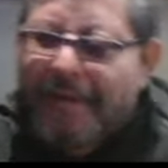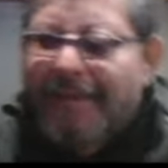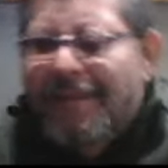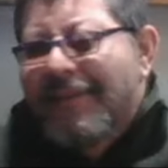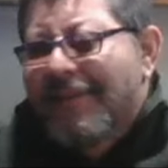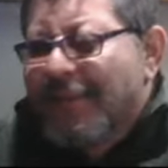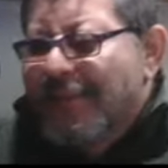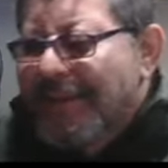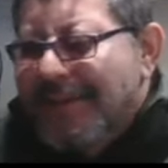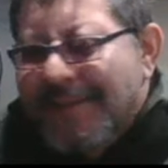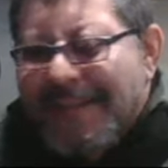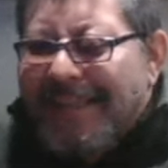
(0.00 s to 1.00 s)

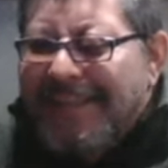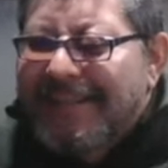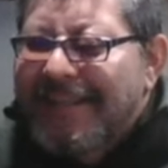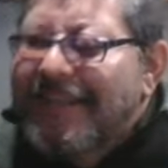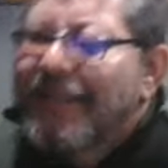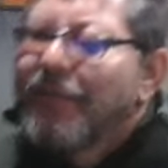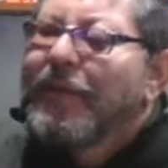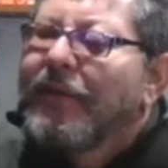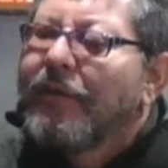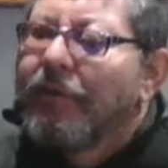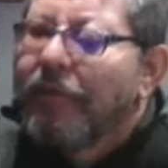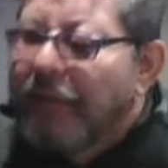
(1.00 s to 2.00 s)
entonces este tema
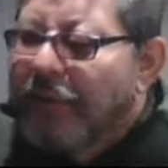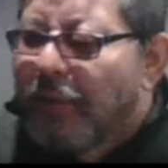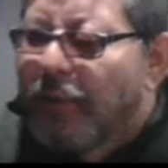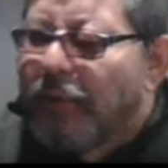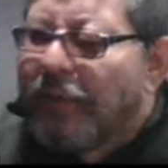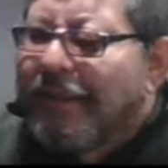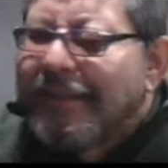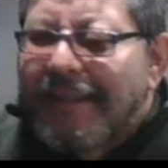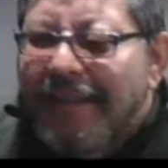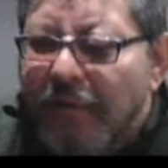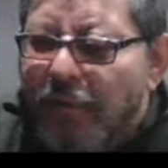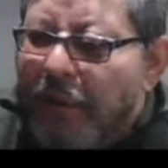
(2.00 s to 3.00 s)
colorido utiliza
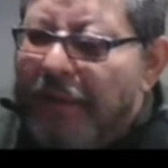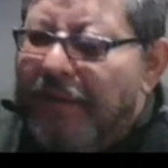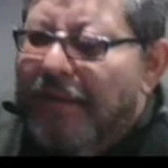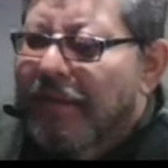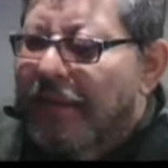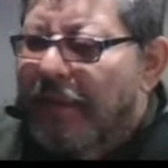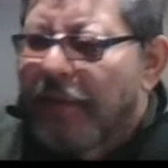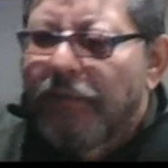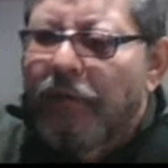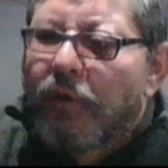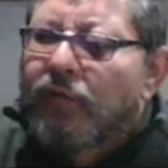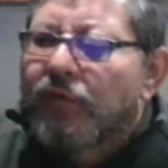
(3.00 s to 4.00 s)
las fuentes de
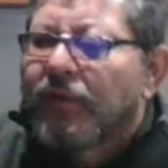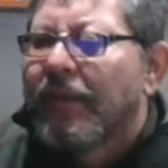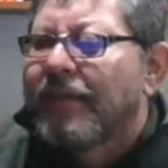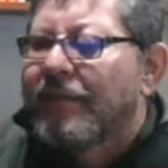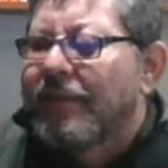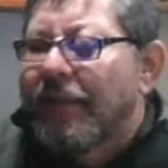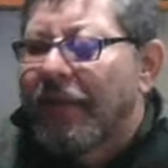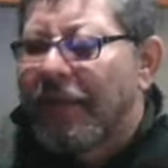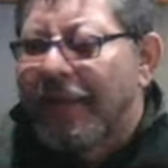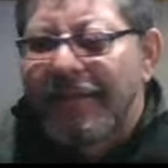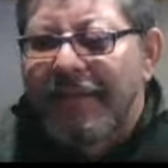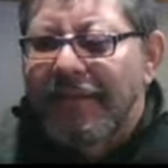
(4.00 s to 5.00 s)
Fonts, así que
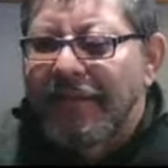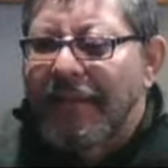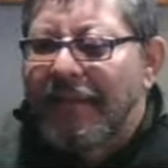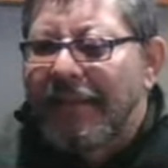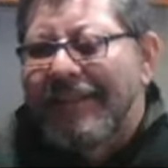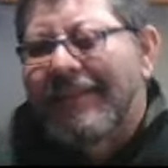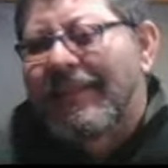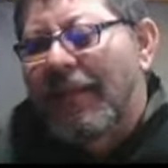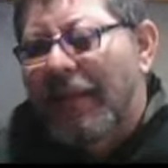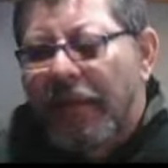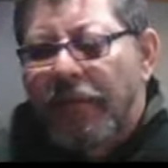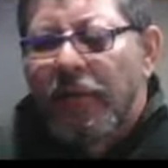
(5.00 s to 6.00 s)
aquí se están
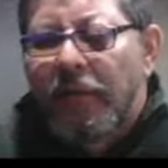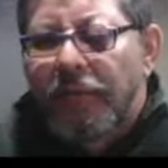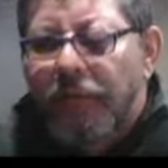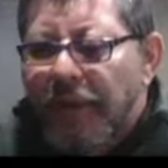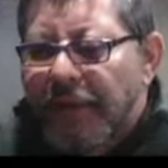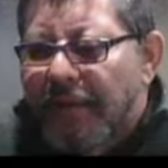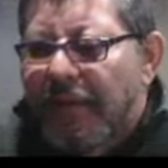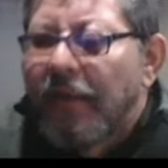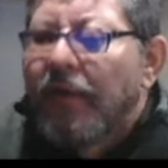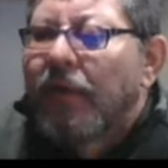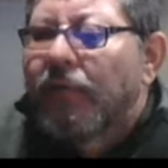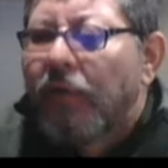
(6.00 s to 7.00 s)
descargando las fuentes
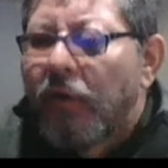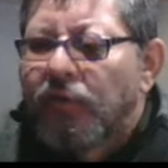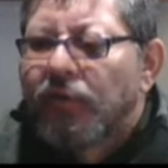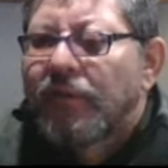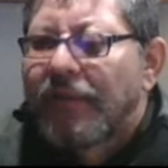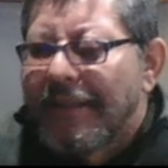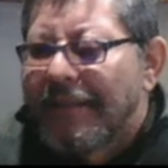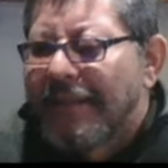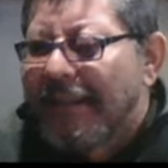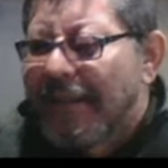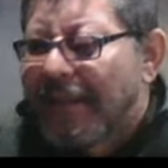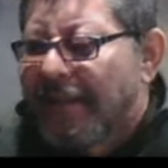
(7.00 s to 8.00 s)
de Fonts
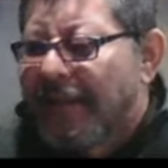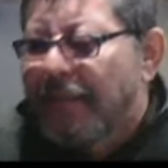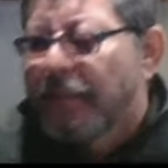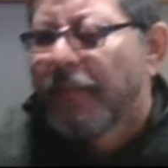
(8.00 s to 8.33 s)
desde GitHub.